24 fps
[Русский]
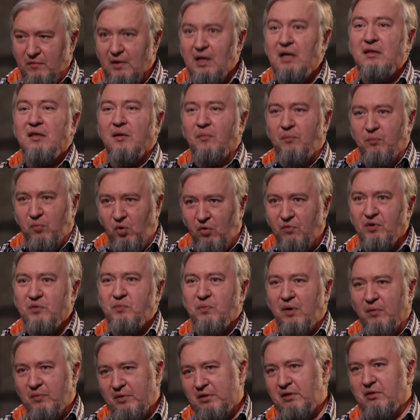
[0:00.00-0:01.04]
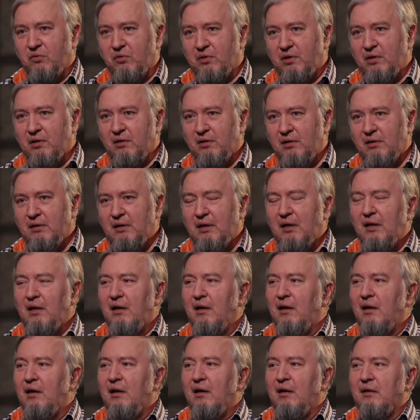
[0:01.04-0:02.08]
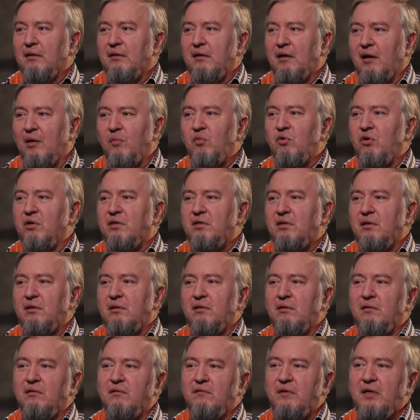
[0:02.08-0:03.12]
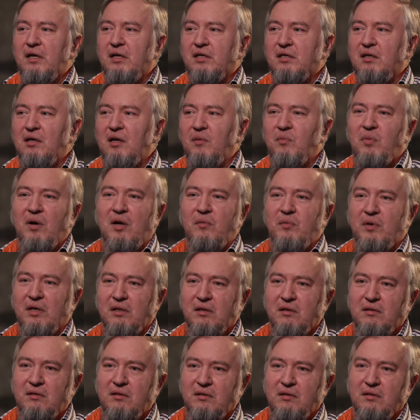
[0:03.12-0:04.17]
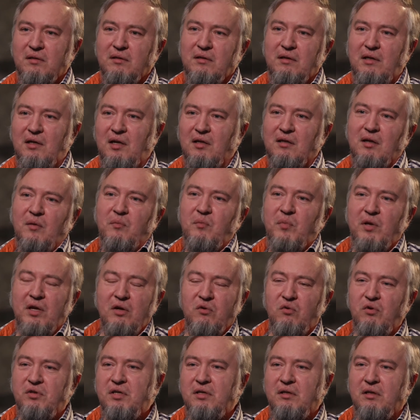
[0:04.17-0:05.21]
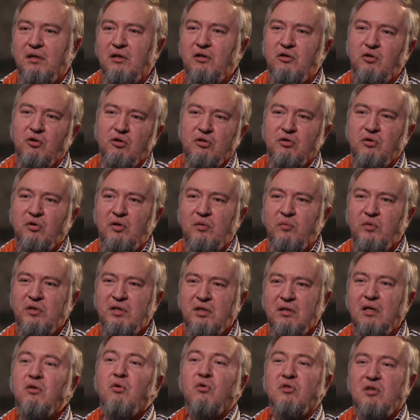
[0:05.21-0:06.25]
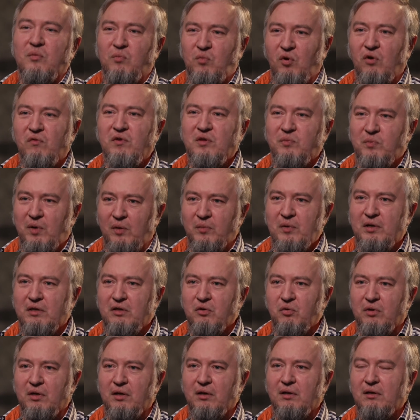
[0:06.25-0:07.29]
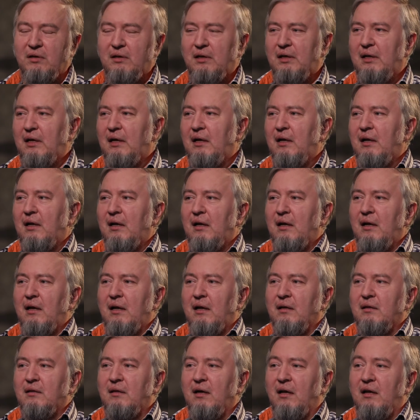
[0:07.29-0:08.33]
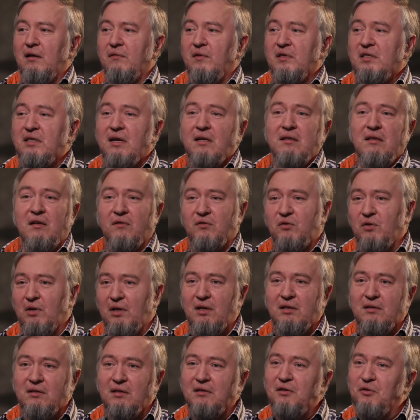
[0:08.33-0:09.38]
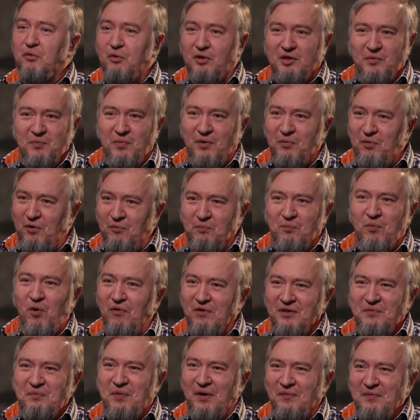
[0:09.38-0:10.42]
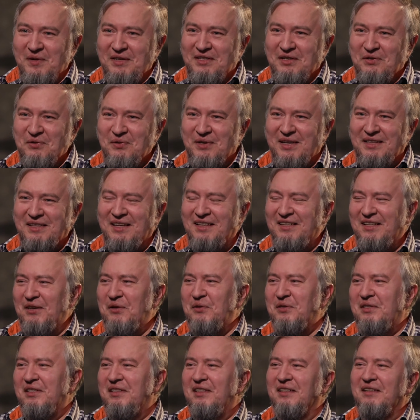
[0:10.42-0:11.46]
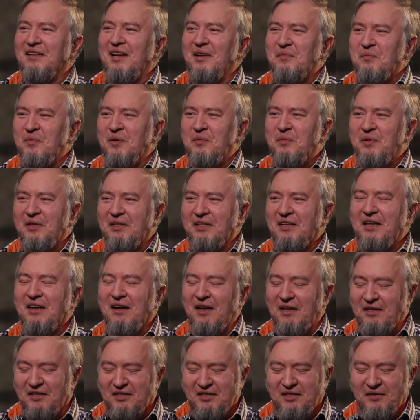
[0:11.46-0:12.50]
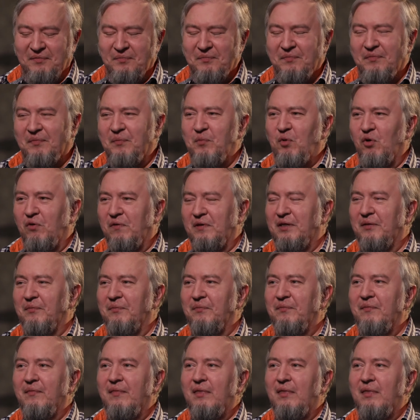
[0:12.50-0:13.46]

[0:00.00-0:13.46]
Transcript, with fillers: Это повод помыть руки. На работе вы решили пообедать или там перекусить или еще что-нибудь, это тоже повод помыть руки. Далее вы сходили в туалет, это тоже повод помыть руки. Надеюсь, это как бы было и раньше поводом.